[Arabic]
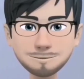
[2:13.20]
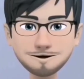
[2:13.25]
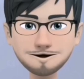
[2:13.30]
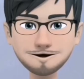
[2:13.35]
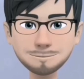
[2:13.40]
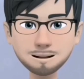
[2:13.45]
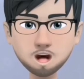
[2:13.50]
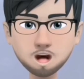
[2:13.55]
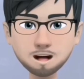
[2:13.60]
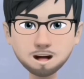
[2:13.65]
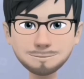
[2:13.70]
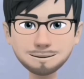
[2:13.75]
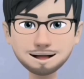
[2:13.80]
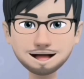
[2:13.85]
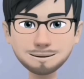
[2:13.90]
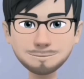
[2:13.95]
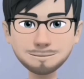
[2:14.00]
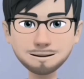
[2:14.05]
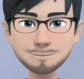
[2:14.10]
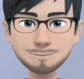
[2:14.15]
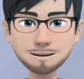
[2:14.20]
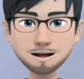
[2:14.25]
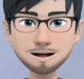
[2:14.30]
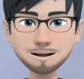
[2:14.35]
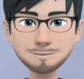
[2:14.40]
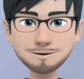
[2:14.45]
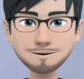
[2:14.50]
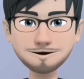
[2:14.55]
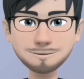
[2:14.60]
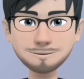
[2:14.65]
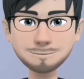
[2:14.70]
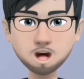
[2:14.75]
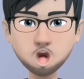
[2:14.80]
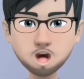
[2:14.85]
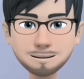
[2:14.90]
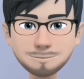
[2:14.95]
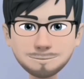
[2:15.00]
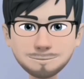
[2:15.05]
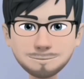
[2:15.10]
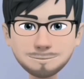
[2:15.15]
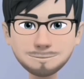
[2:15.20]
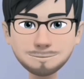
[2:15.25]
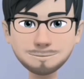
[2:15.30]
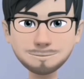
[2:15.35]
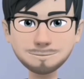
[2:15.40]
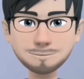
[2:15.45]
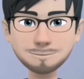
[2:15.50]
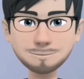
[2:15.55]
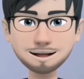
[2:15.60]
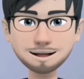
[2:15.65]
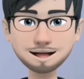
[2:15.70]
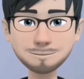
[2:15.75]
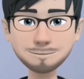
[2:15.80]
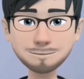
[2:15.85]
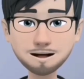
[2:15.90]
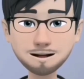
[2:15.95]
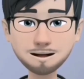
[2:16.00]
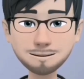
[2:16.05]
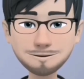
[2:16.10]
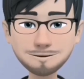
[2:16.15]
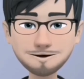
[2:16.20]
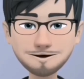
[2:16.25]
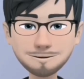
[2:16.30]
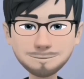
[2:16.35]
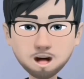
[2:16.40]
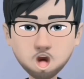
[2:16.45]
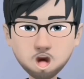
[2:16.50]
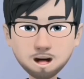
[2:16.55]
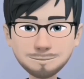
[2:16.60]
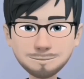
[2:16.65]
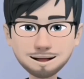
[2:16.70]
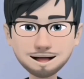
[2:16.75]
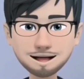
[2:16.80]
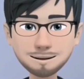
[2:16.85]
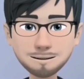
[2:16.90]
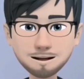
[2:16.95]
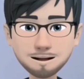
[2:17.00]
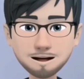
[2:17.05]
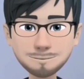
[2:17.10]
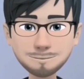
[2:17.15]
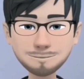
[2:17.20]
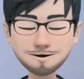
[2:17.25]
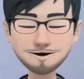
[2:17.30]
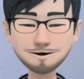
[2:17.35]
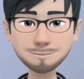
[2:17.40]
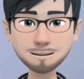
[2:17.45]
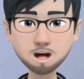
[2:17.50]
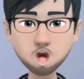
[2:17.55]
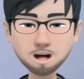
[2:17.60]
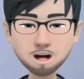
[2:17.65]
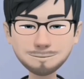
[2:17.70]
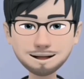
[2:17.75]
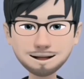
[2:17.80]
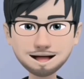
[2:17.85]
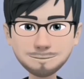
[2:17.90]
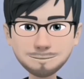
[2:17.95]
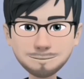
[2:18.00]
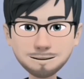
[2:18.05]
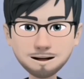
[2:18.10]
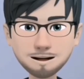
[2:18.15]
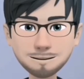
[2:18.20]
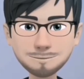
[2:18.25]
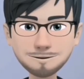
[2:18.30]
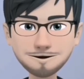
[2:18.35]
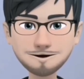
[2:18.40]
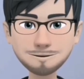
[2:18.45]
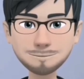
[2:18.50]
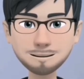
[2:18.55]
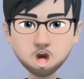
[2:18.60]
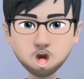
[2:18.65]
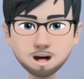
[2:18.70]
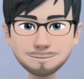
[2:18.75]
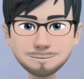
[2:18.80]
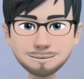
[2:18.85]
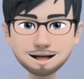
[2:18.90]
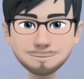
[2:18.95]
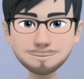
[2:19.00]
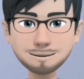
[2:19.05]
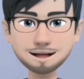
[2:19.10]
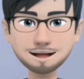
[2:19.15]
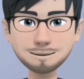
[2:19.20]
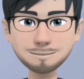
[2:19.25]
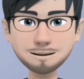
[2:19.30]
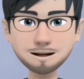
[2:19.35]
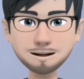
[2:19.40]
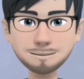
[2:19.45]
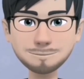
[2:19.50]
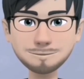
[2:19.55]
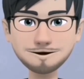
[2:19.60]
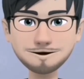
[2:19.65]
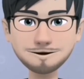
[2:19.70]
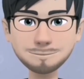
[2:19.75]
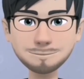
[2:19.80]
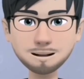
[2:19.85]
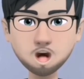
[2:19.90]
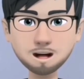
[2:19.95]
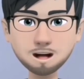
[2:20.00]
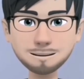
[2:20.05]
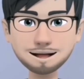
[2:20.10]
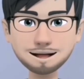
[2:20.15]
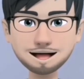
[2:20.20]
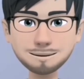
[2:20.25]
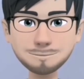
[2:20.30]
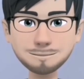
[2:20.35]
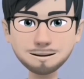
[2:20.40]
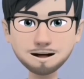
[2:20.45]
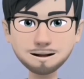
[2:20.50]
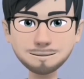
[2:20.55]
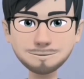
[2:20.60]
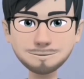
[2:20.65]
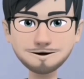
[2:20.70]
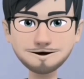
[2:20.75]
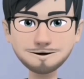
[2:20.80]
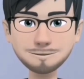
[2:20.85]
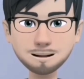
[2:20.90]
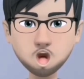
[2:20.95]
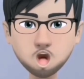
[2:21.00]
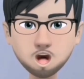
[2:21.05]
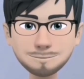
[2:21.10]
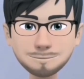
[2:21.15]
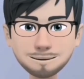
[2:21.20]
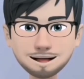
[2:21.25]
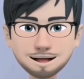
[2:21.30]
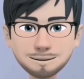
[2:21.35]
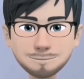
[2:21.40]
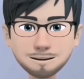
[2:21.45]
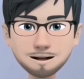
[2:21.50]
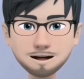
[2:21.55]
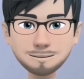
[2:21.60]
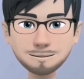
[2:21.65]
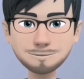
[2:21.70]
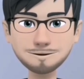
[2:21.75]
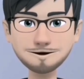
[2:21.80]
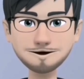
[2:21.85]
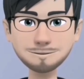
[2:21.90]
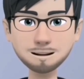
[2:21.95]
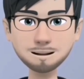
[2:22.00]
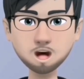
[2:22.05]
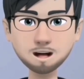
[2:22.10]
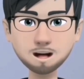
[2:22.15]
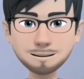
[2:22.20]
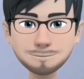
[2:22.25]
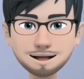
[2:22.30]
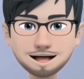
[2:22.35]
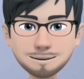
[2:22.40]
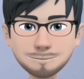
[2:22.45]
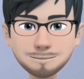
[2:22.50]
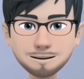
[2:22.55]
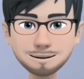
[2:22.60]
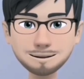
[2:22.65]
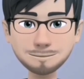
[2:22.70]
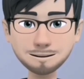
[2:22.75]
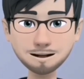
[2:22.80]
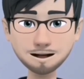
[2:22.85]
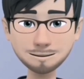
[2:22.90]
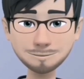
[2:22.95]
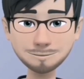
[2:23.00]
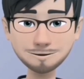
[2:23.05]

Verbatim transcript: مثال آخر طلب الطبيب إعطاء الطفل 6 ملغرام من جرامايسين وكانت الجرعة المتوفرة هي 80 ملغرام لكل 2 مل إيش قد ننطي